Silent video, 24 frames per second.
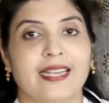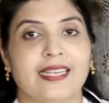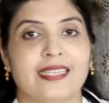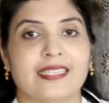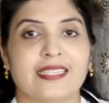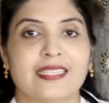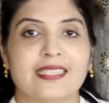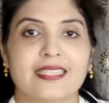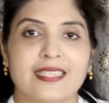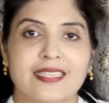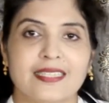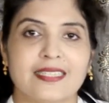
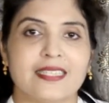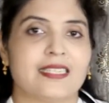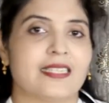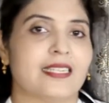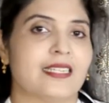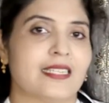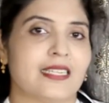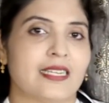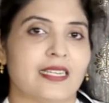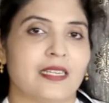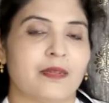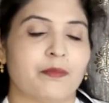ఎక్సర్సైజ్
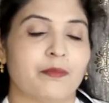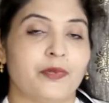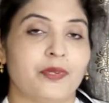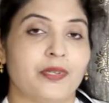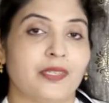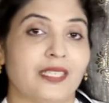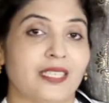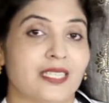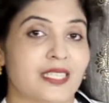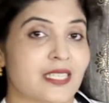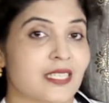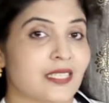
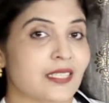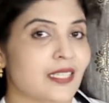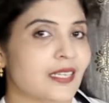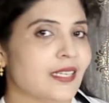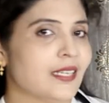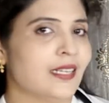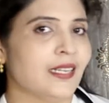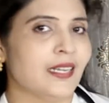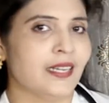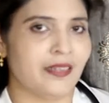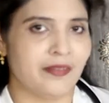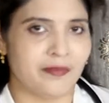చేసేటప్పుడు
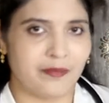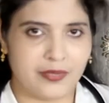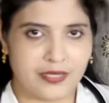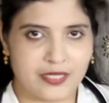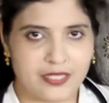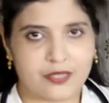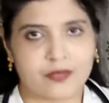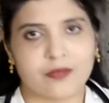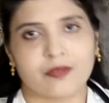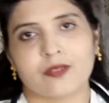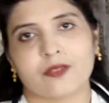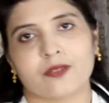కష్టతరంగా
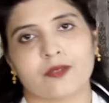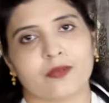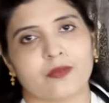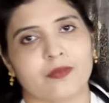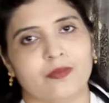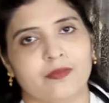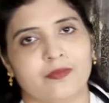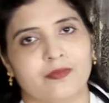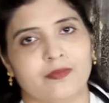అనిపించవచ్చు